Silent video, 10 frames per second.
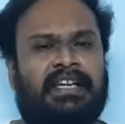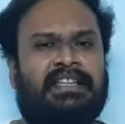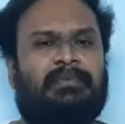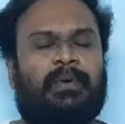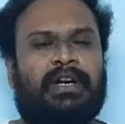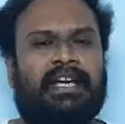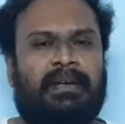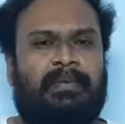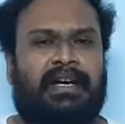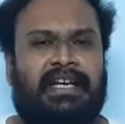இந்த
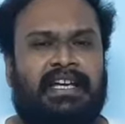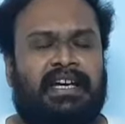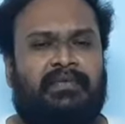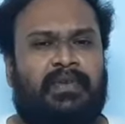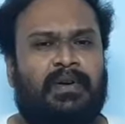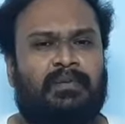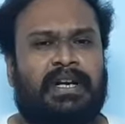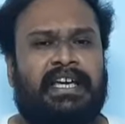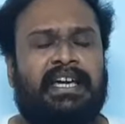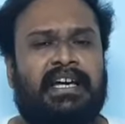பொலிட்டிக்கல் பார்ட்டியை ஃபவுண்ட்
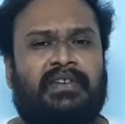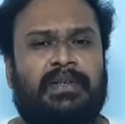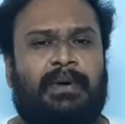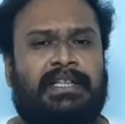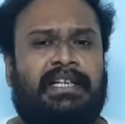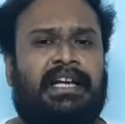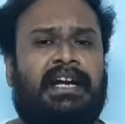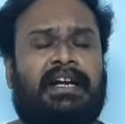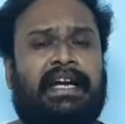பண்ண இயர் வந்து பார்த்திங்கன்னா